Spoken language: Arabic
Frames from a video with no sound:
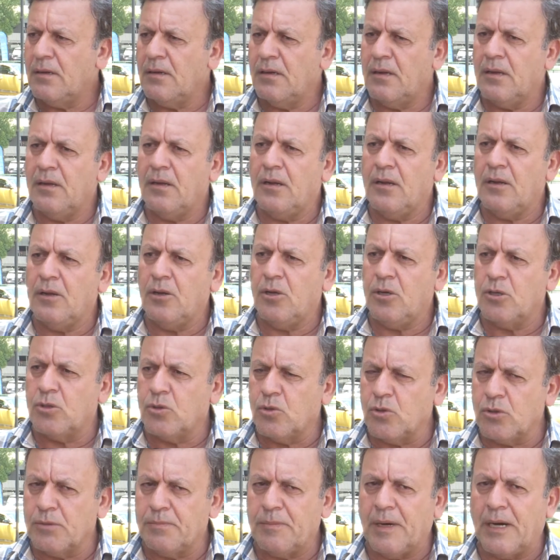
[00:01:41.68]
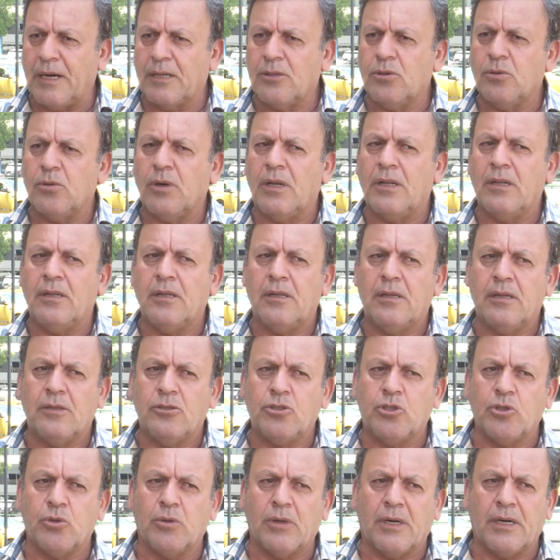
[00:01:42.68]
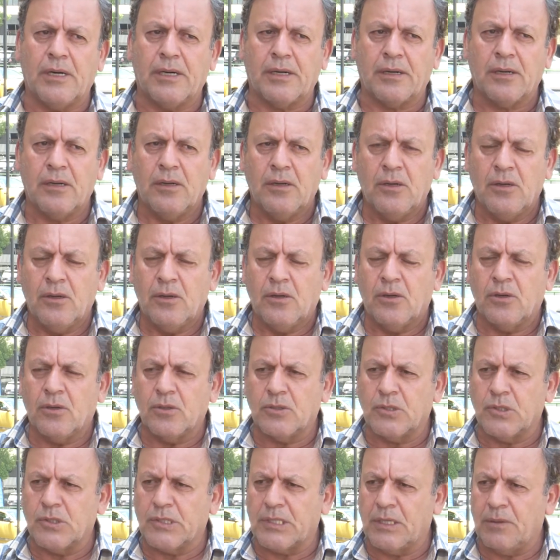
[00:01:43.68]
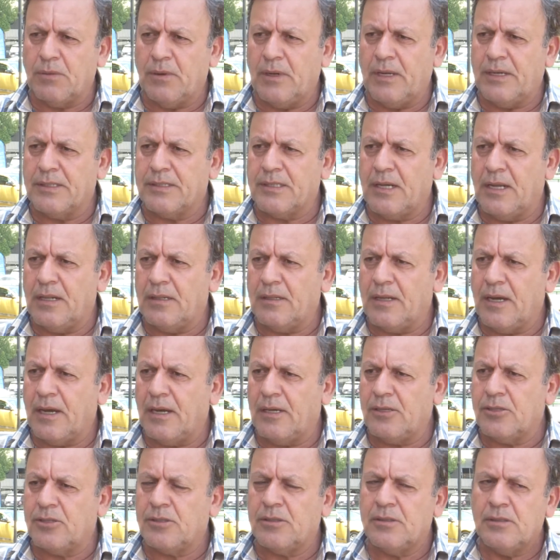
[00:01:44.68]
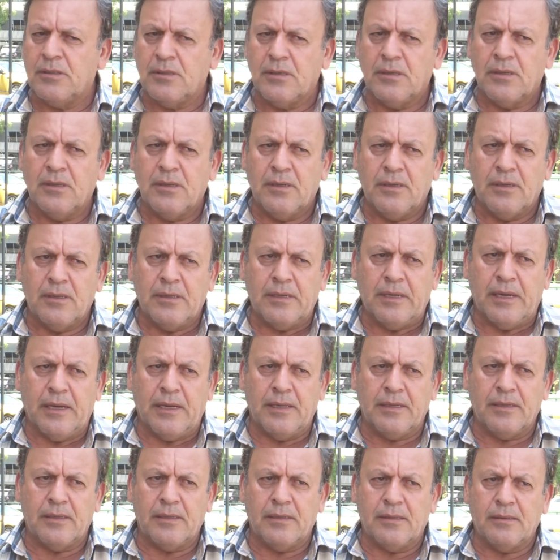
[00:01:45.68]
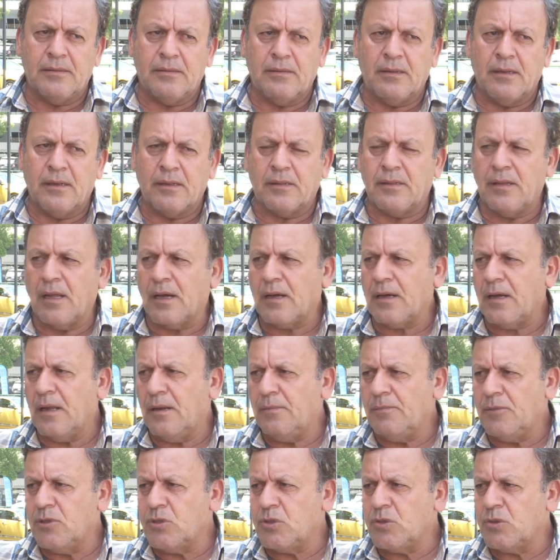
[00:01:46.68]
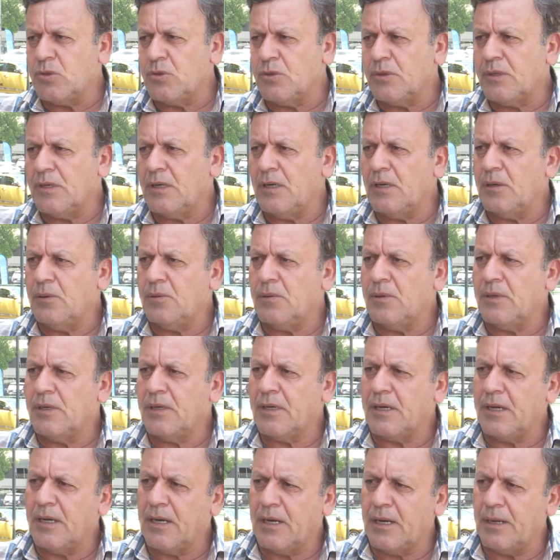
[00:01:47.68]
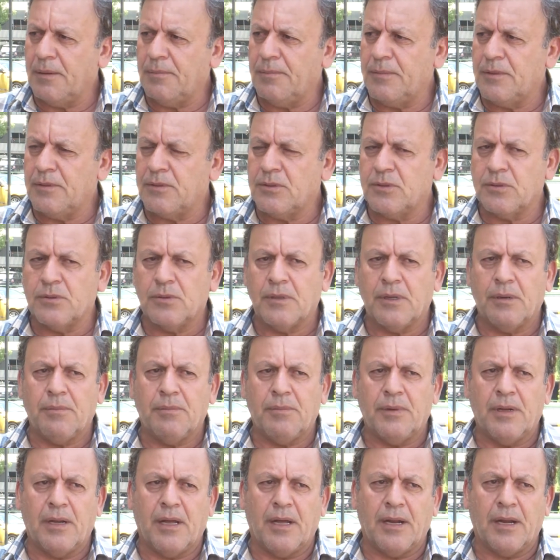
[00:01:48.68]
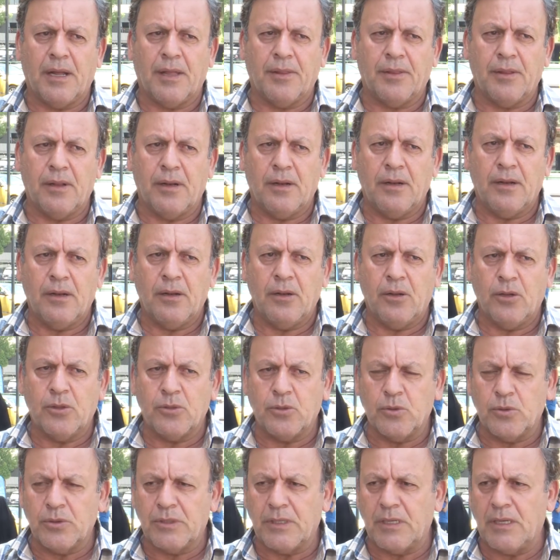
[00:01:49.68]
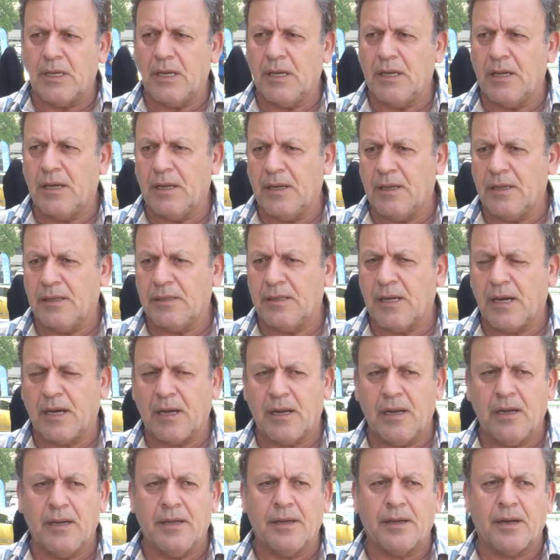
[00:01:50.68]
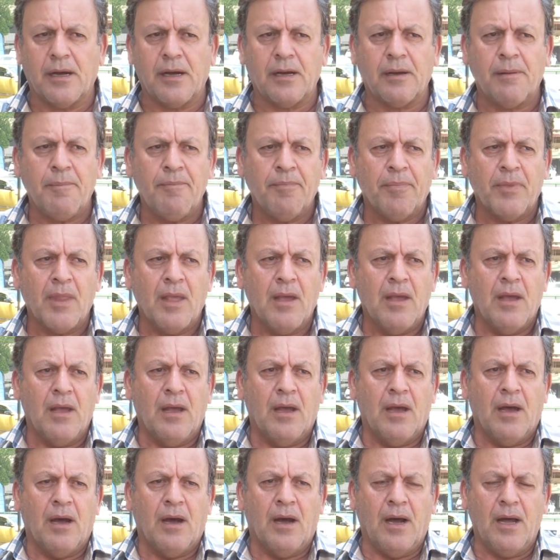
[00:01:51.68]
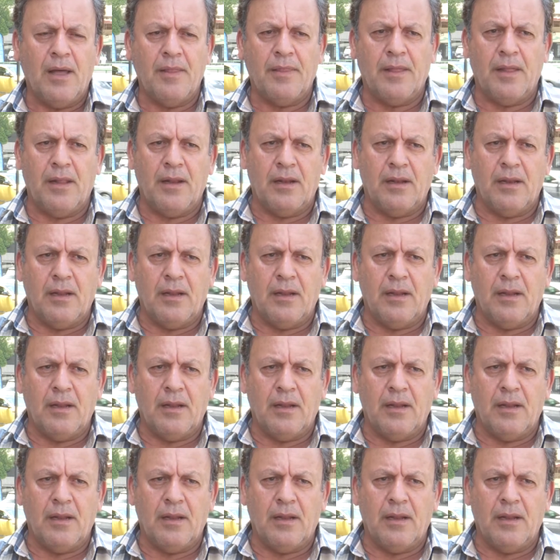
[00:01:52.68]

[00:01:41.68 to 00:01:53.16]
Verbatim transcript: الحدود مع دول الجوار خصوصا ولا زال داعش يعني يتنقل من سوريا وغيرها من سوريا من الأراضي الحدودية إلى داخل العراق هذا